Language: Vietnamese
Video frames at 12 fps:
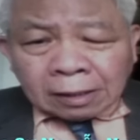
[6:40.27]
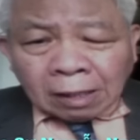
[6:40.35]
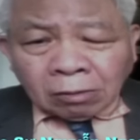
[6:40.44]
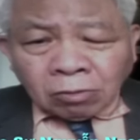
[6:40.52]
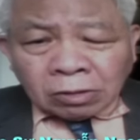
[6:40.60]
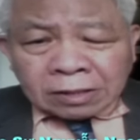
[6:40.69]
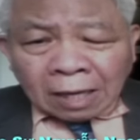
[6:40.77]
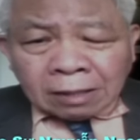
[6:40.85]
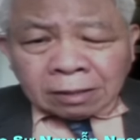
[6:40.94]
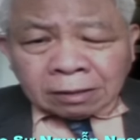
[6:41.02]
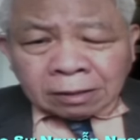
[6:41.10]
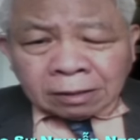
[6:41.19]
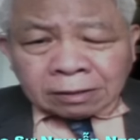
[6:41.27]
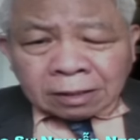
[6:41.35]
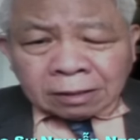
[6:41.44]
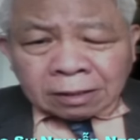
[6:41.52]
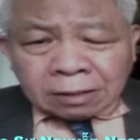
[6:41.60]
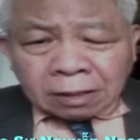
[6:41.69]
các quốc gia lớn ở
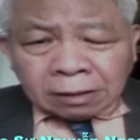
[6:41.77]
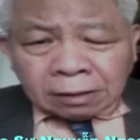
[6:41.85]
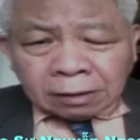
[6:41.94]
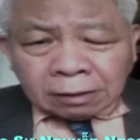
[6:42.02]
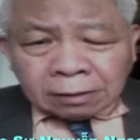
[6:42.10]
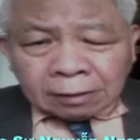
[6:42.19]
trên thế giới